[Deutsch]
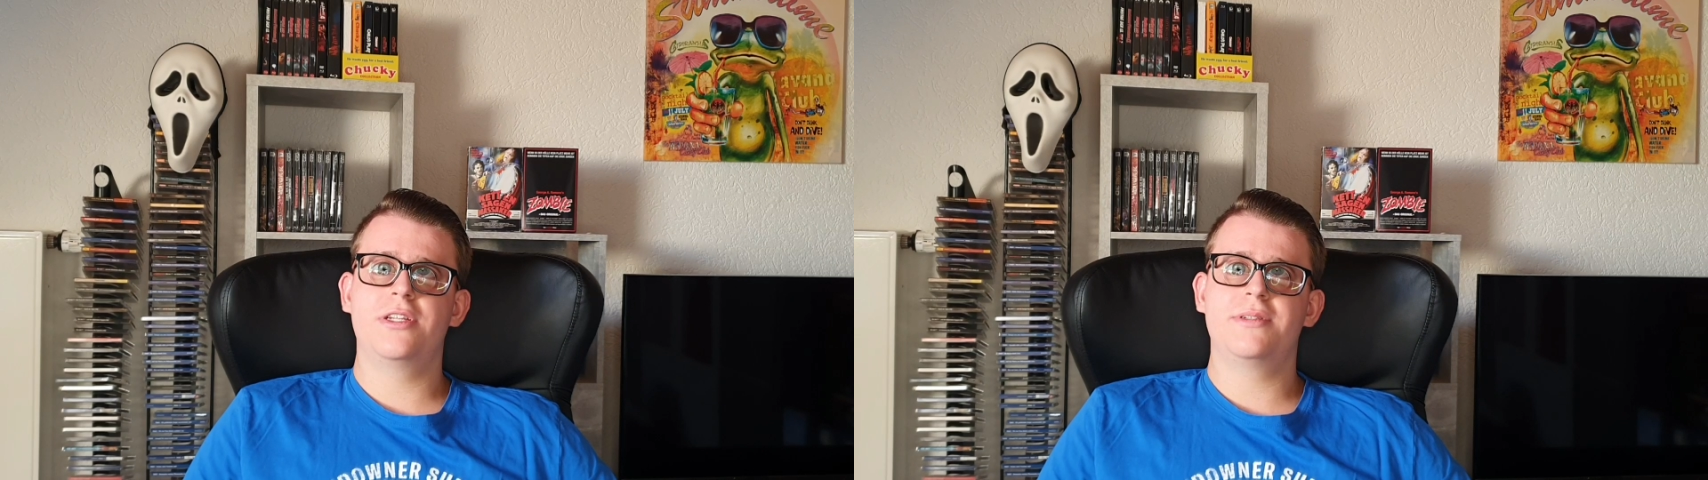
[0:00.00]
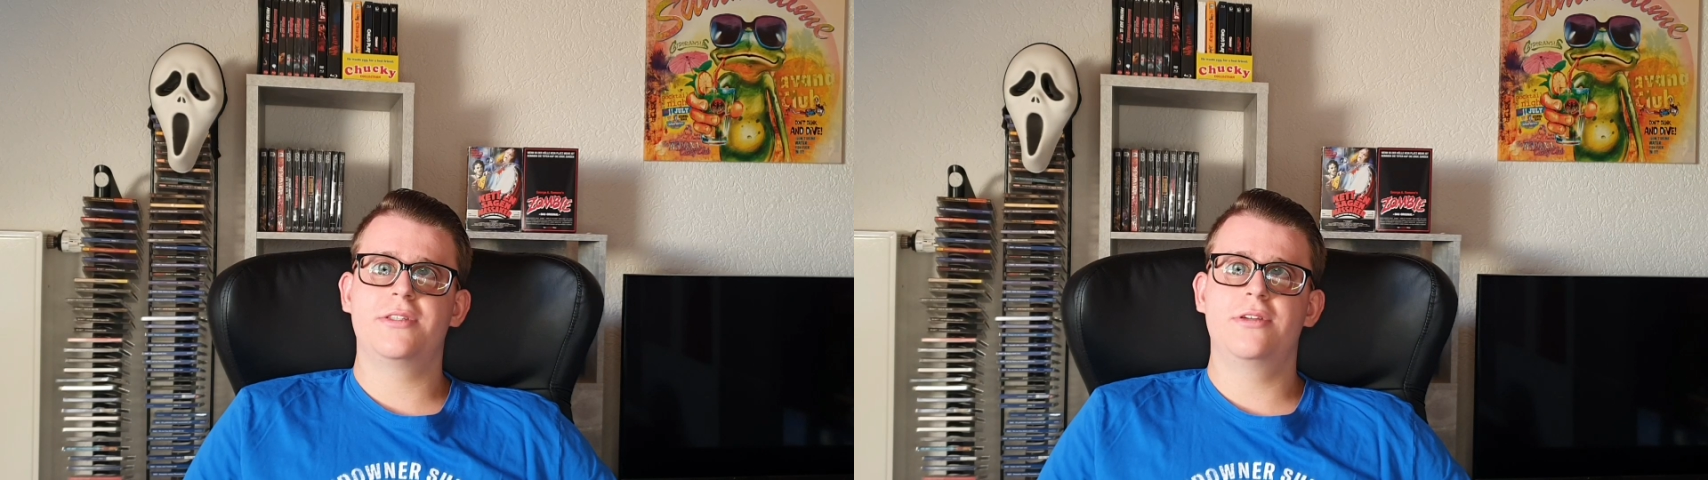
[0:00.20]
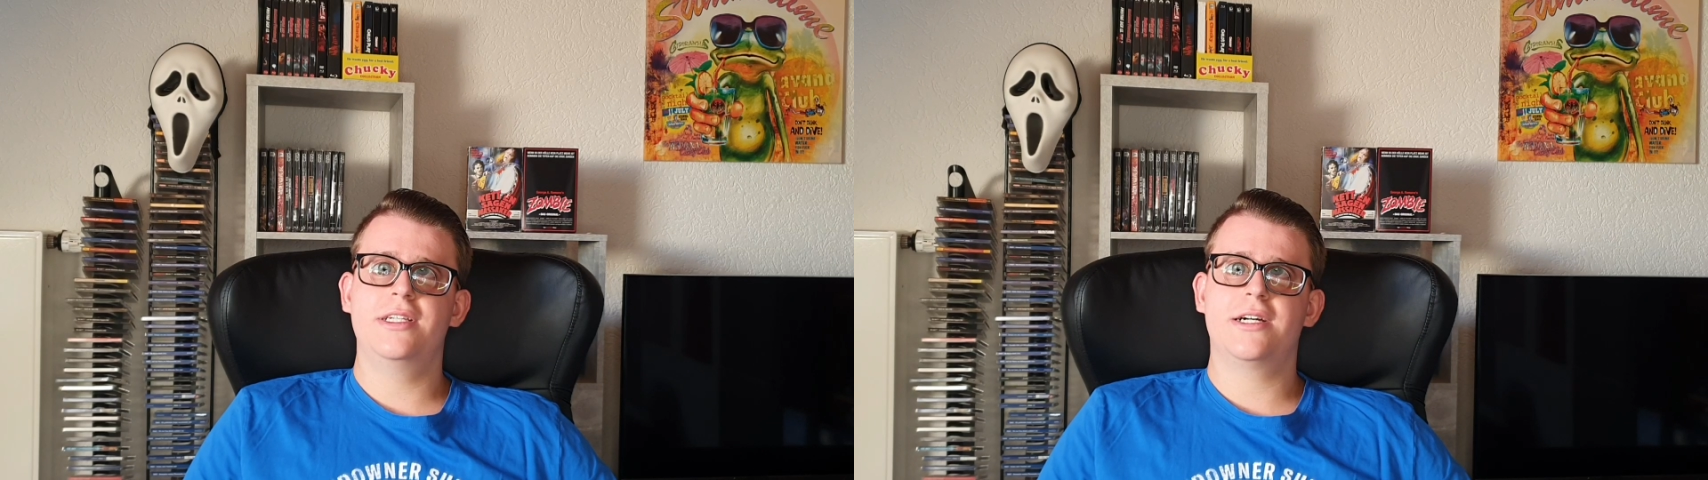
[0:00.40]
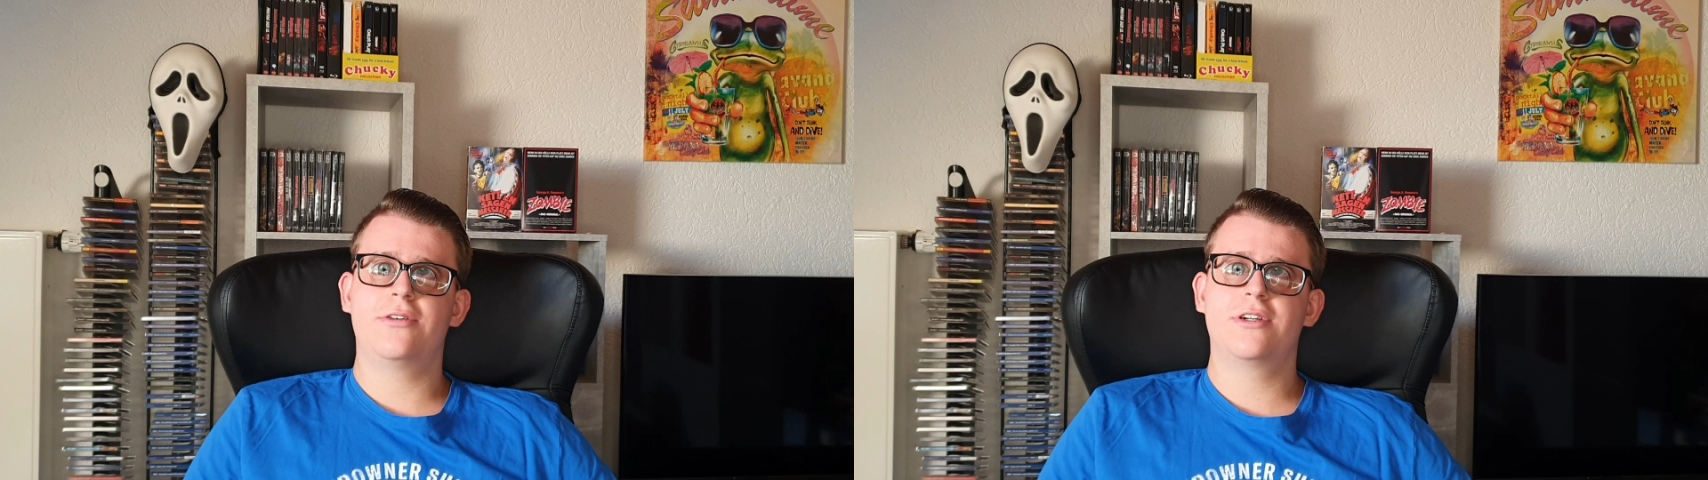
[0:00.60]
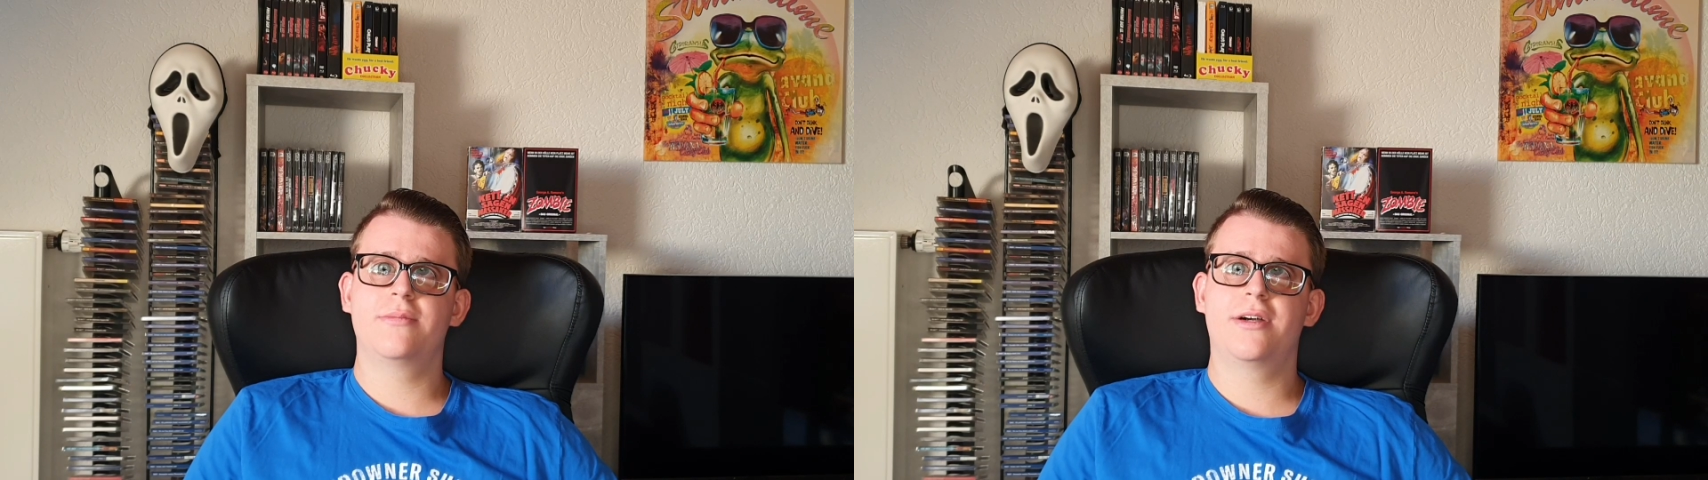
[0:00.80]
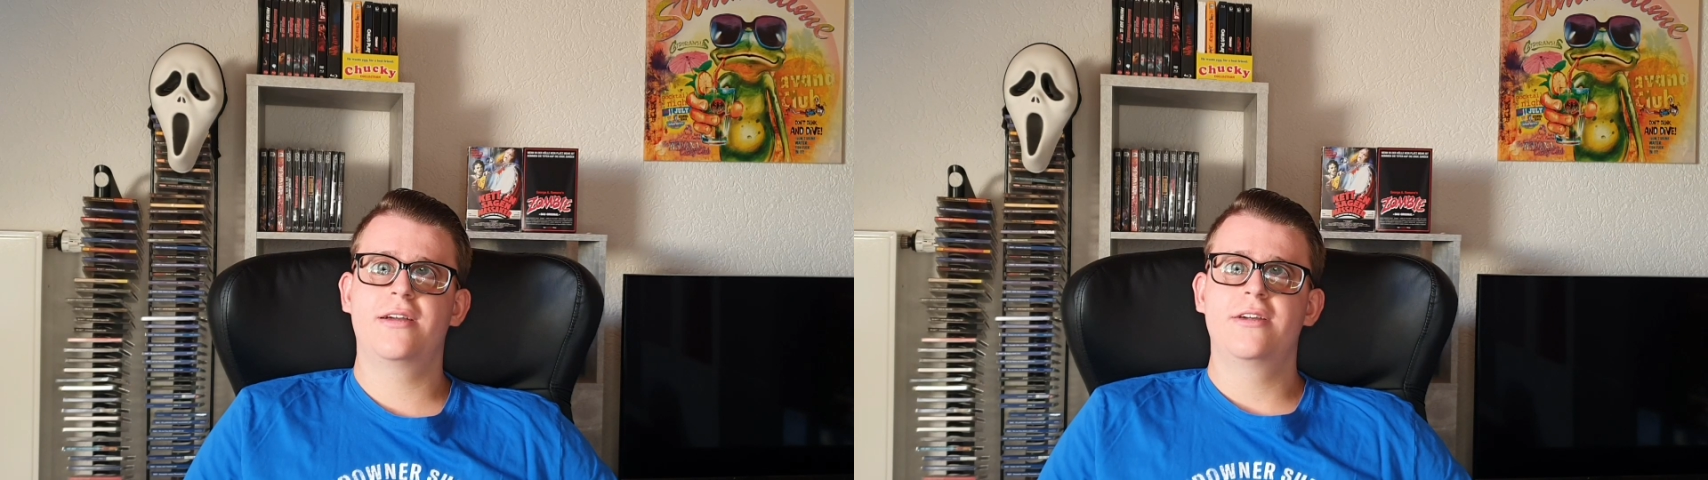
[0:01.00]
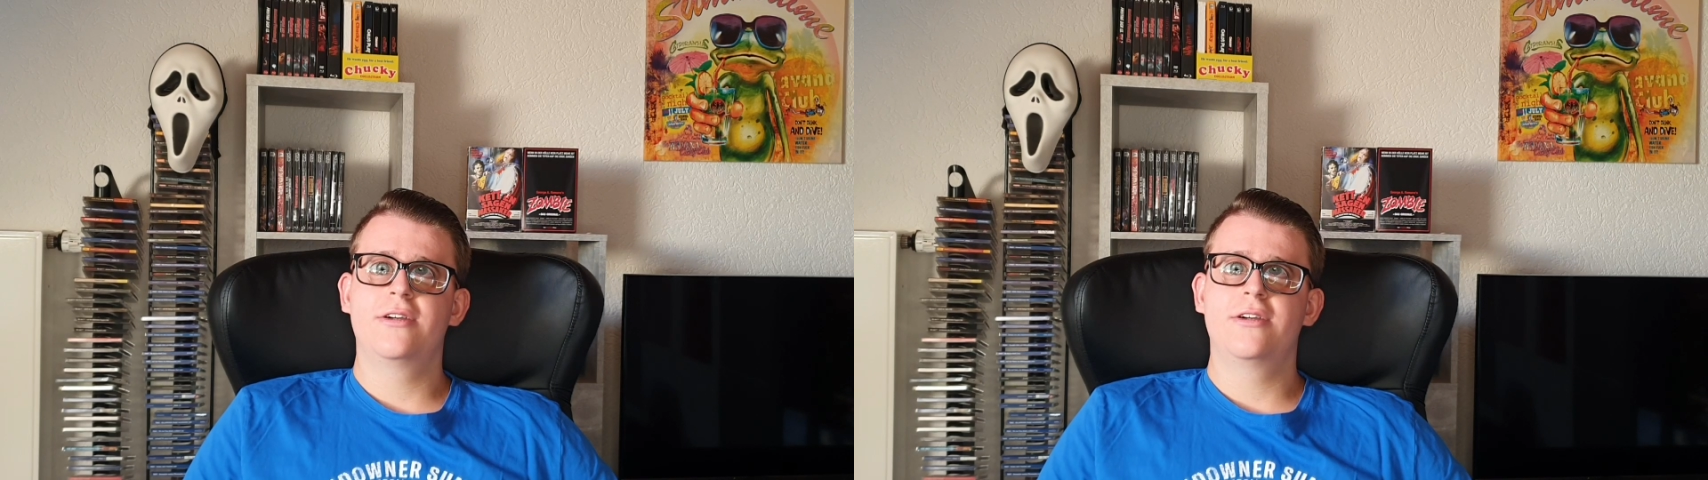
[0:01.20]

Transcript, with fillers: ich mich natürlich auch immer.